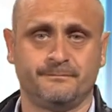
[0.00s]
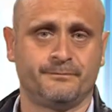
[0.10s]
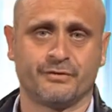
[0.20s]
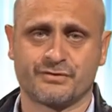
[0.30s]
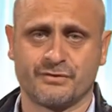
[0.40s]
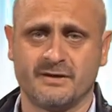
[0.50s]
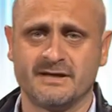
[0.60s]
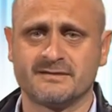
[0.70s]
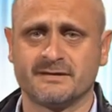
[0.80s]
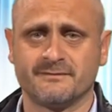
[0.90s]
possono
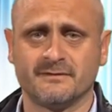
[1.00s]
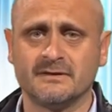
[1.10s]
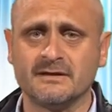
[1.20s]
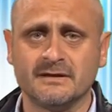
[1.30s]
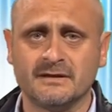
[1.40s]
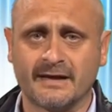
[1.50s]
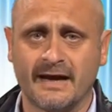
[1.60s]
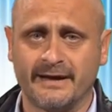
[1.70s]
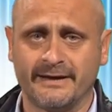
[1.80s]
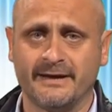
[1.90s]
essere il
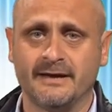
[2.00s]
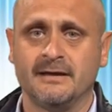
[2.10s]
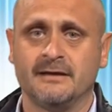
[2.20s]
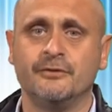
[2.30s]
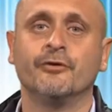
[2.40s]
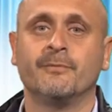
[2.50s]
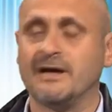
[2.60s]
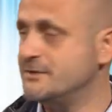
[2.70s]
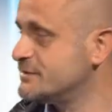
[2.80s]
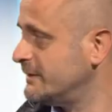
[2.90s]
cane non
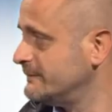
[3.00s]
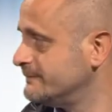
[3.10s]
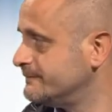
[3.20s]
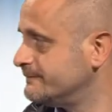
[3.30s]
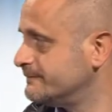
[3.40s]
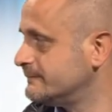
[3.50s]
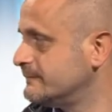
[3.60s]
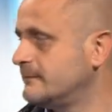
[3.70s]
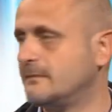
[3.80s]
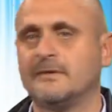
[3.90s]
mangia,
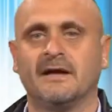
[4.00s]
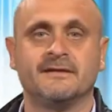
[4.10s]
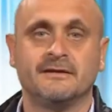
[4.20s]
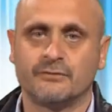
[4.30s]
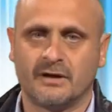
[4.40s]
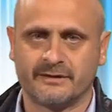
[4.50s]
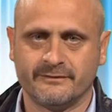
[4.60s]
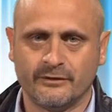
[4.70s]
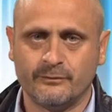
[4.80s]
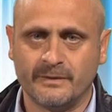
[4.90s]
addirittura
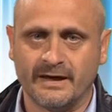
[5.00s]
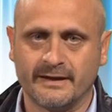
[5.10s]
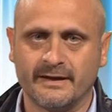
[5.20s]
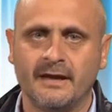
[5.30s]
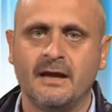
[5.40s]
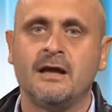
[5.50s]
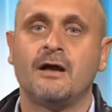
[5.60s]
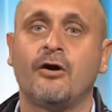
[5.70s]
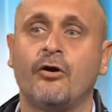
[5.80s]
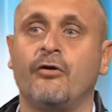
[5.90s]
arriva a non bere,
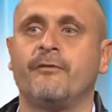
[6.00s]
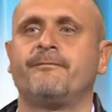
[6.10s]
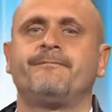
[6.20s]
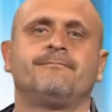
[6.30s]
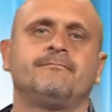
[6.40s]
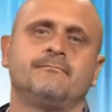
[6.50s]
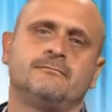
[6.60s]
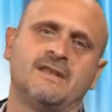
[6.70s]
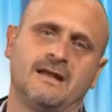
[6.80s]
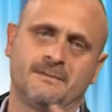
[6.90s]
o
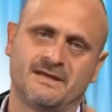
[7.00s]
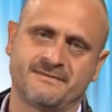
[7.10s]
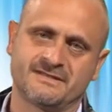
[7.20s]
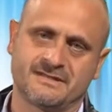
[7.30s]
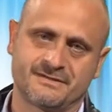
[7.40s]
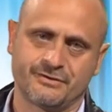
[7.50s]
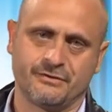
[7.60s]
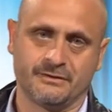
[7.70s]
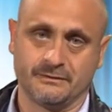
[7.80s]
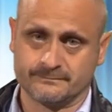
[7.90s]
nelle
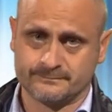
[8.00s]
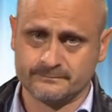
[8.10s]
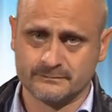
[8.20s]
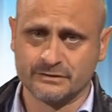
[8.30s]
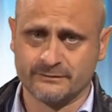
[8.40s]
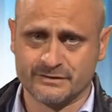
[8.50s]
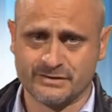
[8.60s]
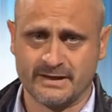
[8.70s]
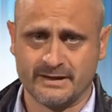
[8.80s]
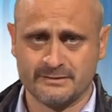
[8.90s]
manifestazioni dove
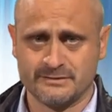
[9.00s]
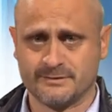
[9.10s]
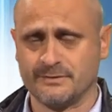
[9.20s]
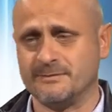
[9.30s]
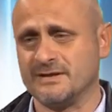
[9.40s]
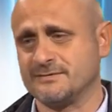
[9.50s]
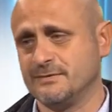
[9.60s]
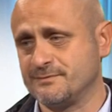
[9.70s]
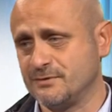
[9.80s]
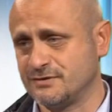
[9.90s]
c'è diciamo, la
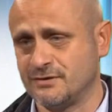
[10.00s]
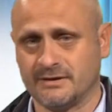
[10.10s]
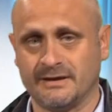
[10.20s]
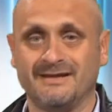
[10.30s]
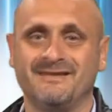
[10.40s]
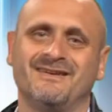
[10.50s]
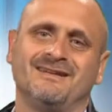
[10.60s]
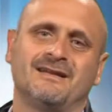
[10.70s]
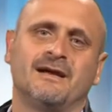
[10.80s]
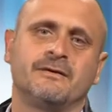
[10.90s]
massima esplosione e
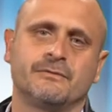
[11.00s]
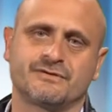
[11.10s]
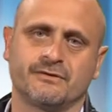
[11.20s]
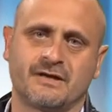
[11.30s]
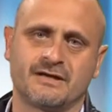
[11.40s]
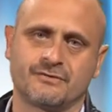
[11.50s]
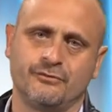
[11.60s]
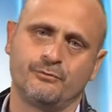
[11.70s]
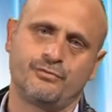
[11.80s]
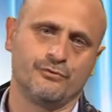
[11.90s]
diventa in questo caso
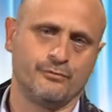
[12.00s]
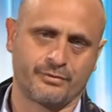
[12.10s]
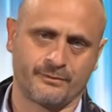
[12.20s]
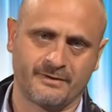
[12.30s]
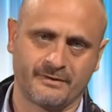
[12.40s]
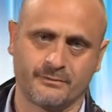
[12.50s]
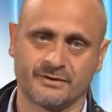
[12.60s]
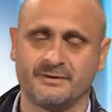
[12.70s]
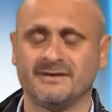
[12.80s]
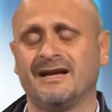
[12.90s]
non più un problema
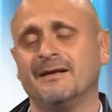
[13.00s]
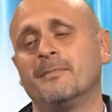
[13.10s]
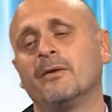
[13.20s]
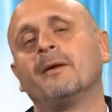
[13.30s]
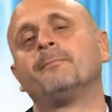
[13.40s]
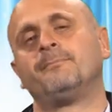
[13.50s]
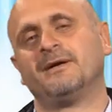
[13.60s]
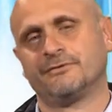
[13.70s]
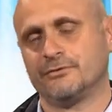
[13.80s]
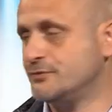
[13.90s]
comportamentale ma una
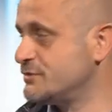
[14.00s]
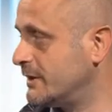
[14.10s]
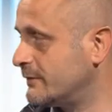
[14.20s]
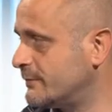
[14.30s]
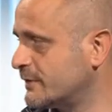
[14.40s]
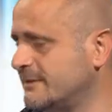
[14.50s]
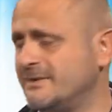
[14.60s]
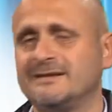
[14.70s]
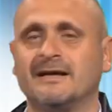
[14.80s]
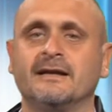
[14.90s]
patologia
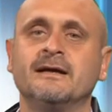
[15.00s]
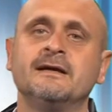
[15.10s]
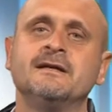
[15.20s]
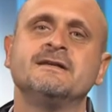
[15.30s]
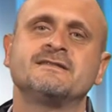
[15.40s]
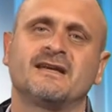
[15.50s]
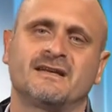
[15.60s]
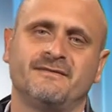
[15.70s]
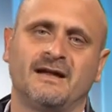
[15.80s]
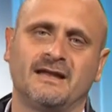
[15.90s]
comportamentale, si
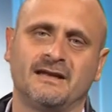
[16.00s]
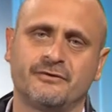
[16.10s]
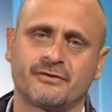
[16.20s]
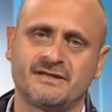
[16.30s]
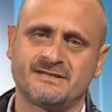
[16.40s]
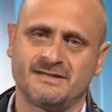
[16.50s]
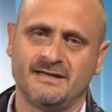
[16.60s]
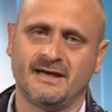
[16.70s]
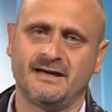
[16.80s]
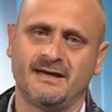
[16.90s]
arriva
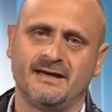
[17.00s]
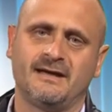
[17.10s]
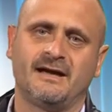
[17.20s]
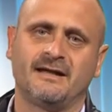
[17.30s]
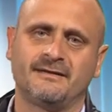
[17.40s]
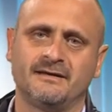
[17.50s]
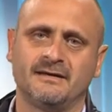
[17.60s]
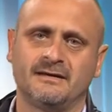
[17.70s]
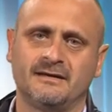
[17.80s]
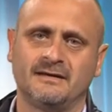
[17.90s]
all'anoressia e
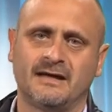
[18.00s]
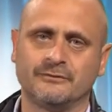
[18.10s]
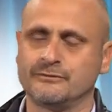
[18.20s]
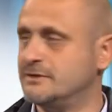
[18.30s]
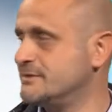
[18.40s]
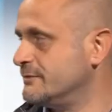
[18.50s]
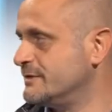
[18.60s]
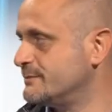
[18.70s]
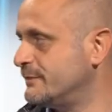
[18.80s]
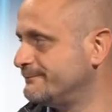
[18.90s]

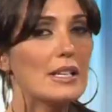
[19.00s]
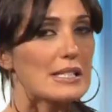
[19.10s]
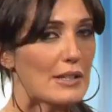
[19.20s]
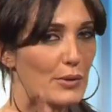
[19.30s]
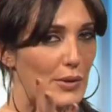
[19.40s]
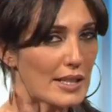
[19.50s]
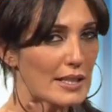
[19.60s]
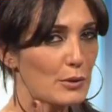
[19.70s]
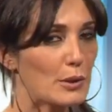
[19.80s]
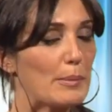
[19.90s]
all'autolesionismo. Stefano,
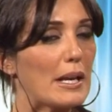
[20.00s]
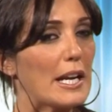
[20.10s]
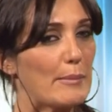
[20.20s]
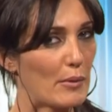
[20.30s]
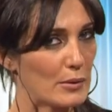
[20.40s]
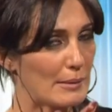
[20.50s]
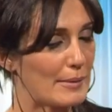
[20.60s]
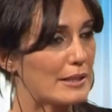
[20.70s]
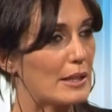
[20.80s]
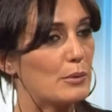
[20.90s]
sentendo di parlare mi è venuta
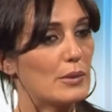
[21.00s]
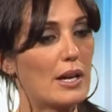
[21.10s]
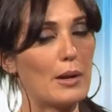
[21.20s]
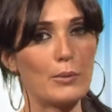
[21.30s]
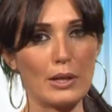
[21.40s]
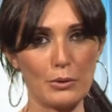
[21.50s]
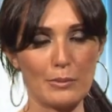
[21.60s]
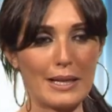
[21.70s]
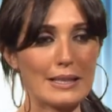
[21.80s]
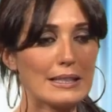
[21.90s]
in mente una, una,
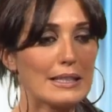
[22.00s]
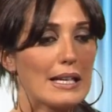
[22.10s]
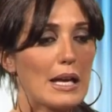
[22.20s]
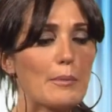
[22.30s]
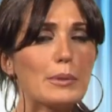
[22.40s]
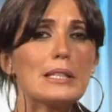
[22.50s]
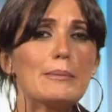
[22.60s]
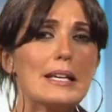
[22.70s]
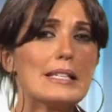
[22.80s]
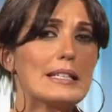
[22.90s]
domanda.
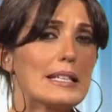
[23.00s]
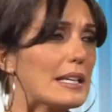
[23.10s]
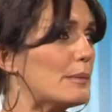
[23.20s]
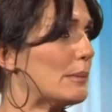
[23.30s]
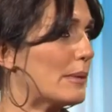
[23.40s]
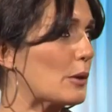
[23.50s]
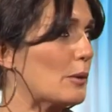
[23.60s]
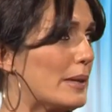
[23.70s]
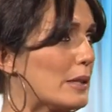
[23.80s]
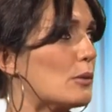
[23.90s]
Potrebbe essere che il primo
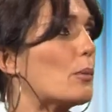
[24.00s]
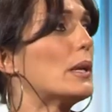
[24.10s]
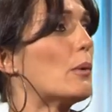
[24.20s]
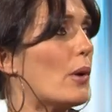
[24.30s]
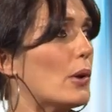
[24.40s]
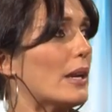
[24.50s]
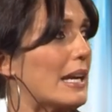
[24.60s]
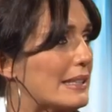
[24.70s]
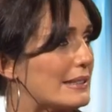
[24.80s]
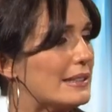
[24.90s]
argomento, quindi quello
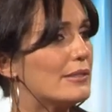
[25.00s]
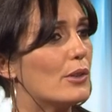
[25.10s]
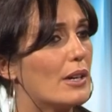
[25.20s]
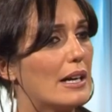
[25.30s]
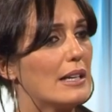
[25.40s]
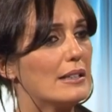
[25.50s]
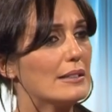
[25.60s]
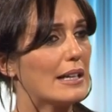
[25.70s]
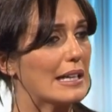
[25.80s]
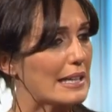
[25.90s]
relativo
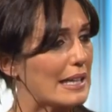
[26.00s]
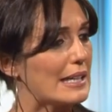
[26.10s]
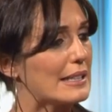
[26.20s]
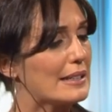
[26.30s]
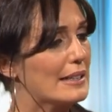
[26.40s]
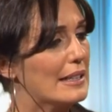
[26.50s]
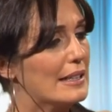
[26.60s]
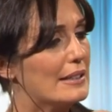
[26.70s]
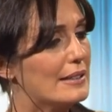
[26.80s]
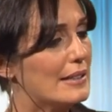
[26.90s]
al, al cane
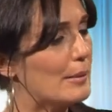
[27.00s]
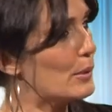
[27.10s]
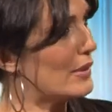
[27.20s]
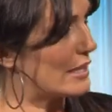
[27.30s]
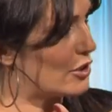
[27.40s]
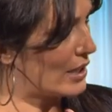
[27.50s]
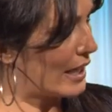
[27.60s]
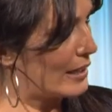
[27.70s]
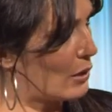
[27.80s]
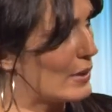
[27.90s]
eh, dal punto di vista
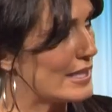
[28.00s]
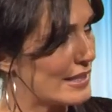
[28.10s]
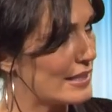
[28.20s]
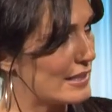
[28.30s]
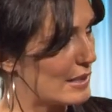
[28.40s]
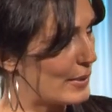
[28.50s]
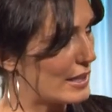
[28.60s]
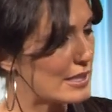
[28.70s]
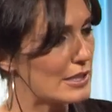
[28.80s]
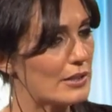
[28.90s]
genetico, questa ansia di
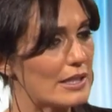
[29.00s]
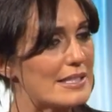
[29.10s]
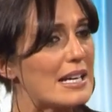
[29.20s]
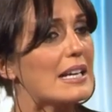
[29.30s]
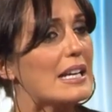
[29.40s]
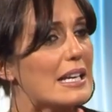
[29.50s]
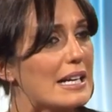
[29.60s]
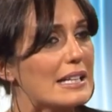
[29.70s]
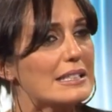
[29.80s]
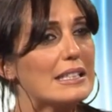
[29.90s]
separazione, sia anche
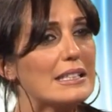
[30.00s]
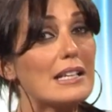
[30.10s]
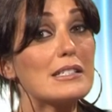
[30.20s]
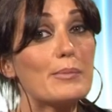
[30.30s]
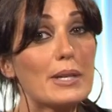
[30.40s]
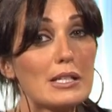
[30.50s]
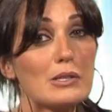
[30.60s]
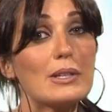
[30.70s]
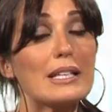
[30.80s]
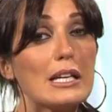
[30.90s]
legata dalla
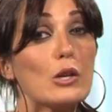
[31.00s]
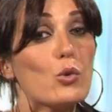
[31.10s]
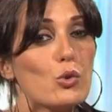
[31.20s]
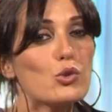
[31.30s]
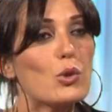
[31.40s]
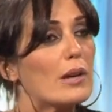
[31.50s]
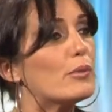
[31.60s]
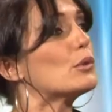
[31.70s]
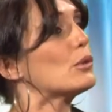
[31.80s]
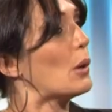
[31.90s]
separazione che il cucciolo ha
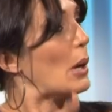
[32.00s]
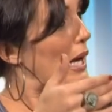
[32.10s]
avuto